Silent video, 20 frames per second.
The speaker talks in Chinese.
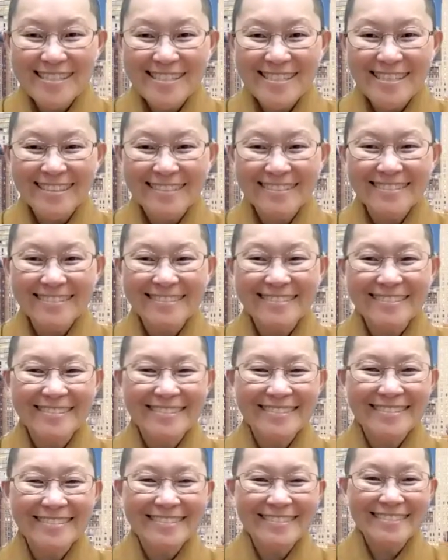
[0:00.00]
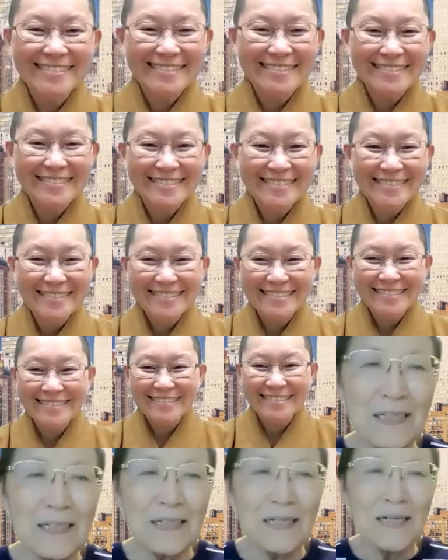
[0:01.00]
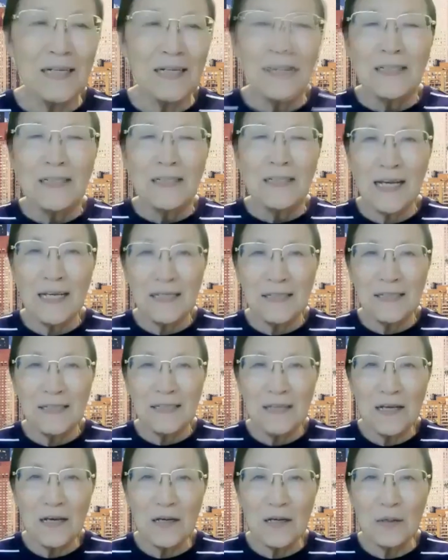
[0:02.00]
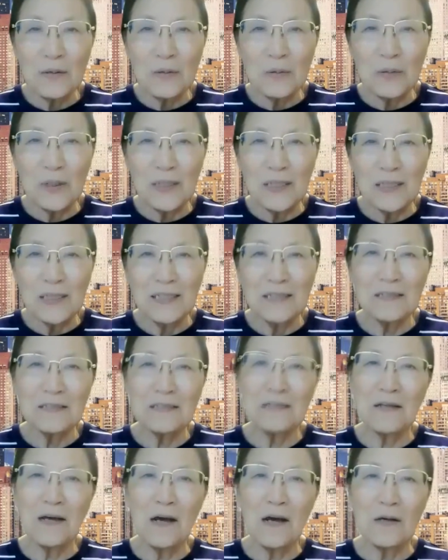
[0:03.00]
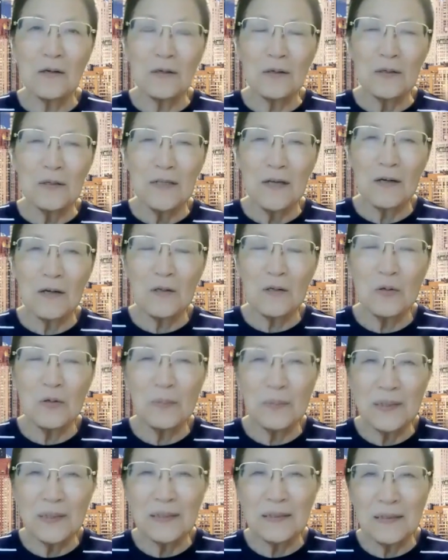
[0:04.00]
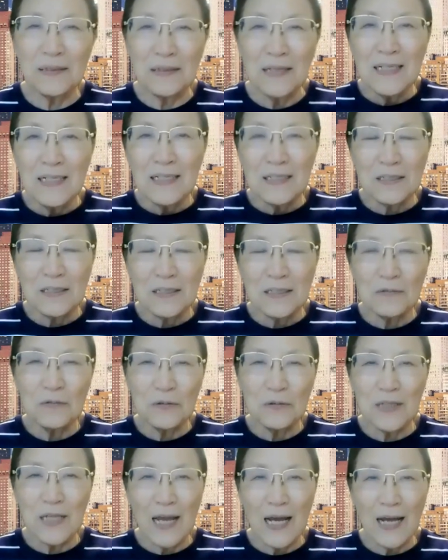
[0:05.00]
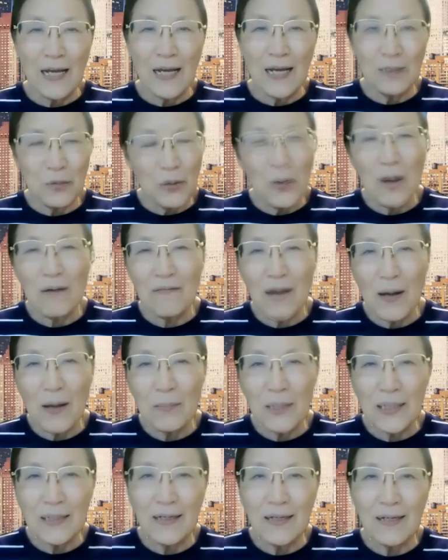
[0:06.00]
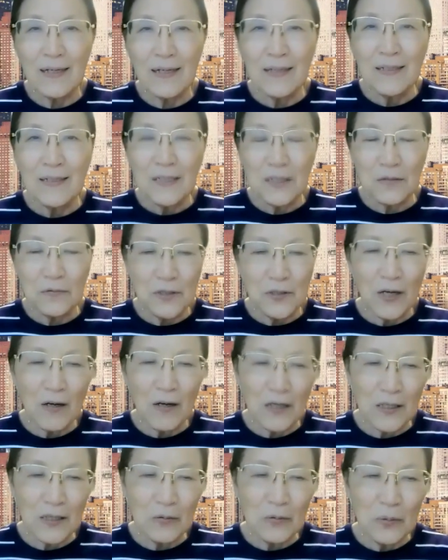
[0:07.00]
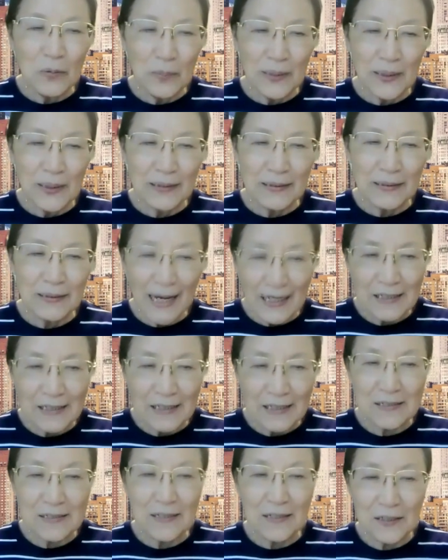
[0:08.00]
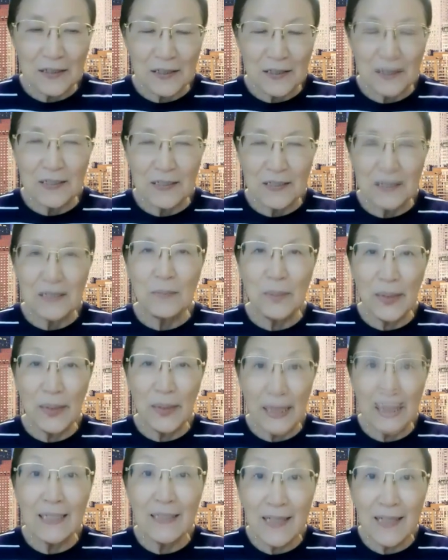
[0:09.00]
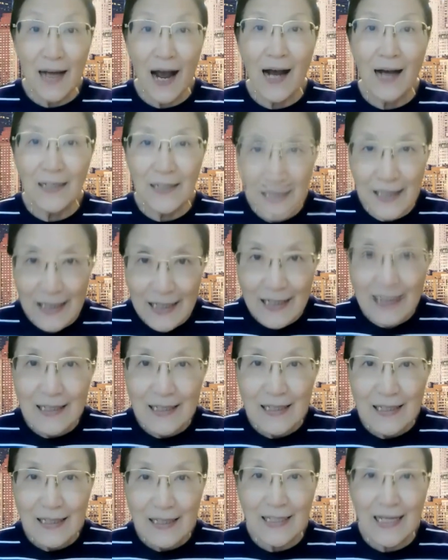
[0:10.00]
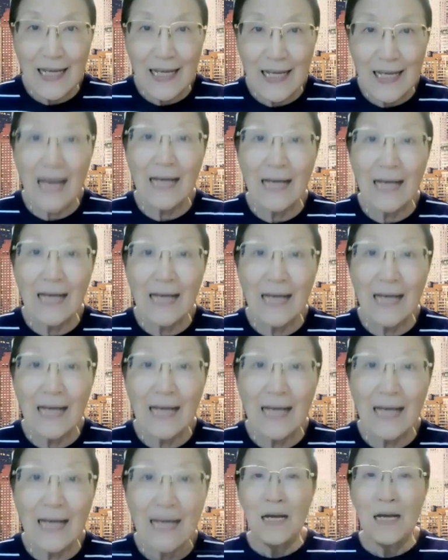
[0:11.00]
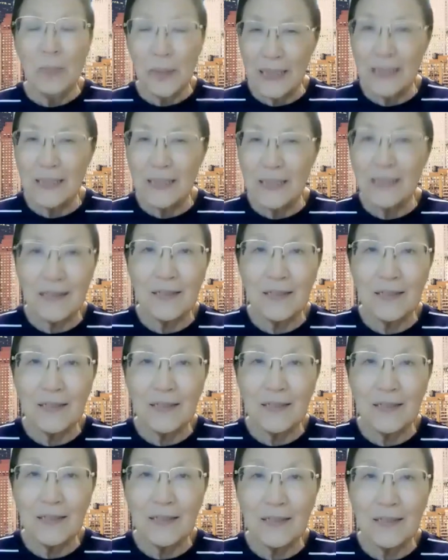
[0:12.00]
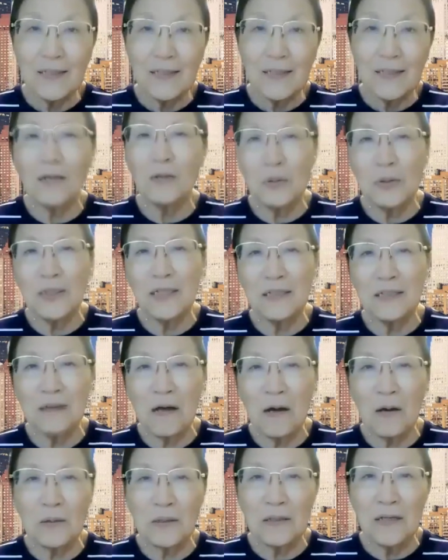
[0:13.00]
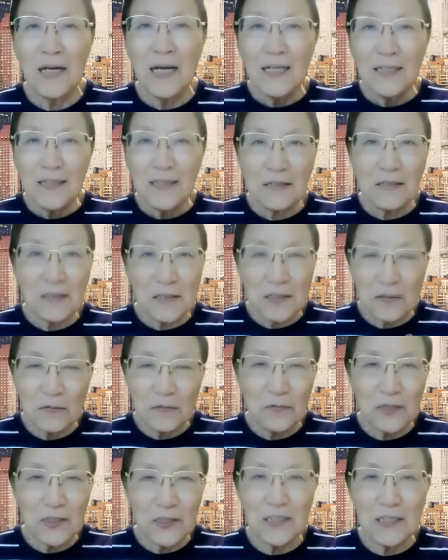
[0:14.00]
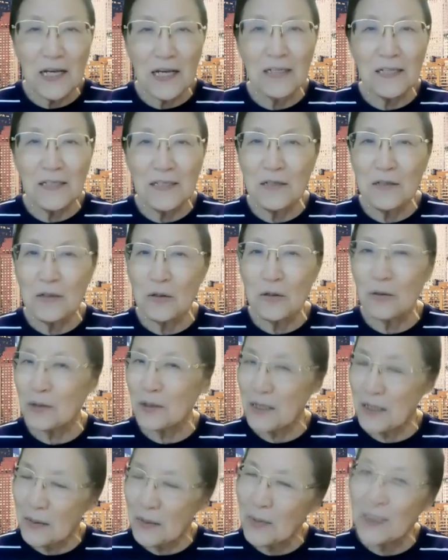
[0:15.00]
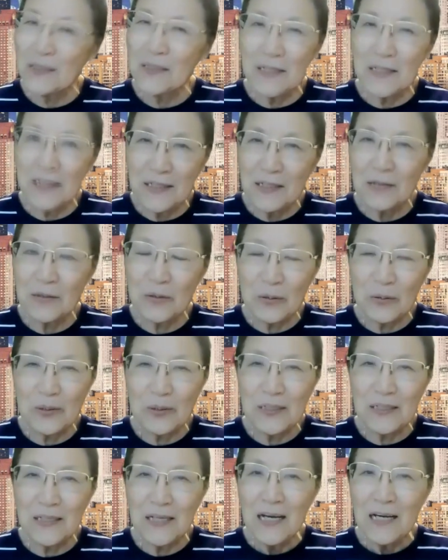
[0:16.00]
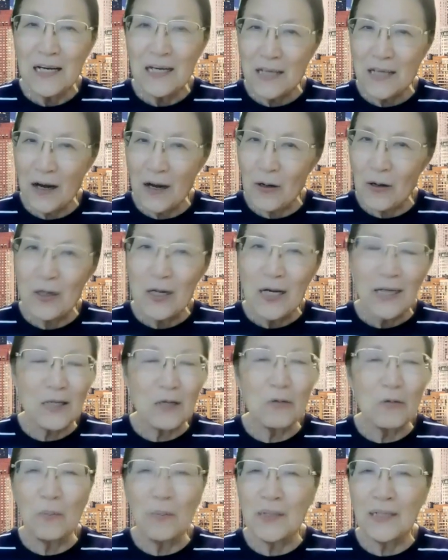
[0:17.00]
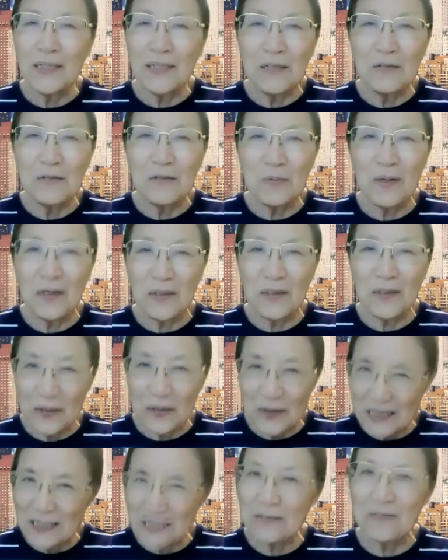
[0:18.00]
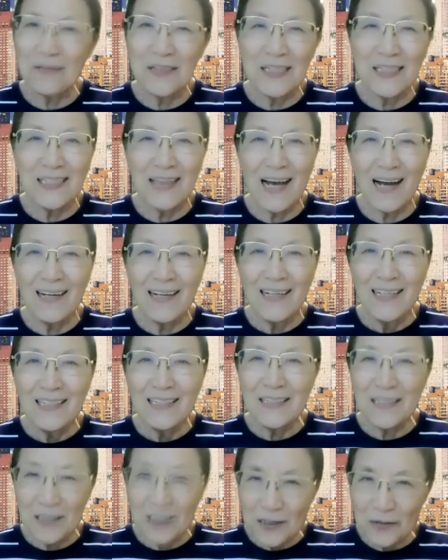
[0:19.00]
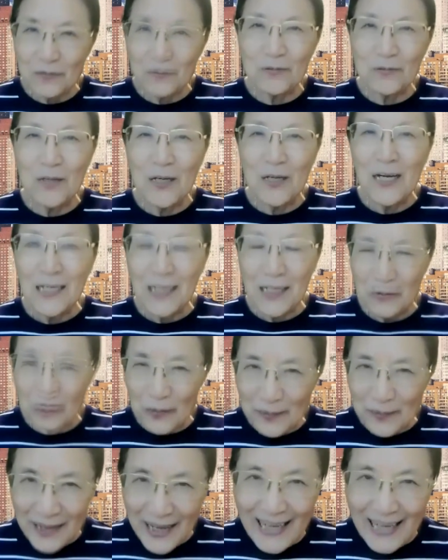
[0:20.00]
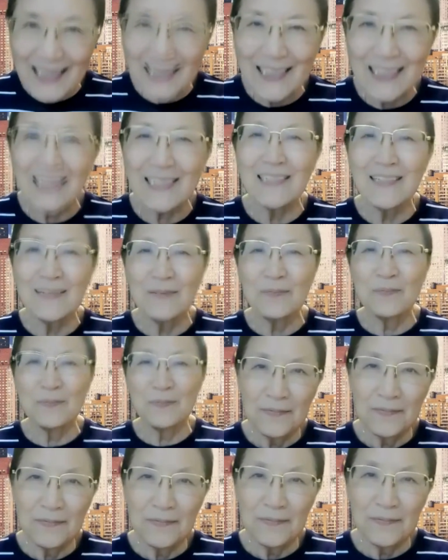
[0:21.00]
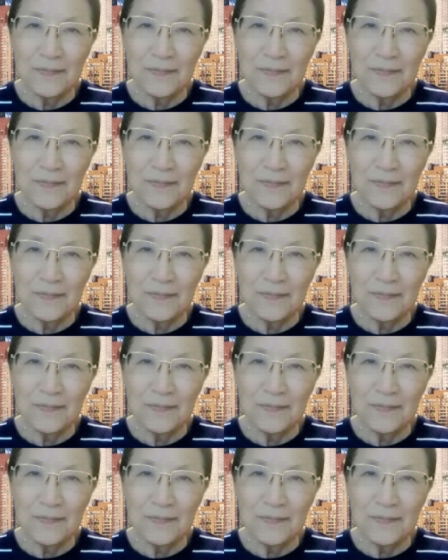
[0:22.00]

吉祥，是。在今天呢，我已经知道要跟我们师傅在对话方面呢，师傅要跟我们开示的是“平常心”三个字。平常心，我们常常都听到的，但是师傅今天一定有特别的一些东西要跟我们的听众朋友一起分享，请师傅给我们开示。大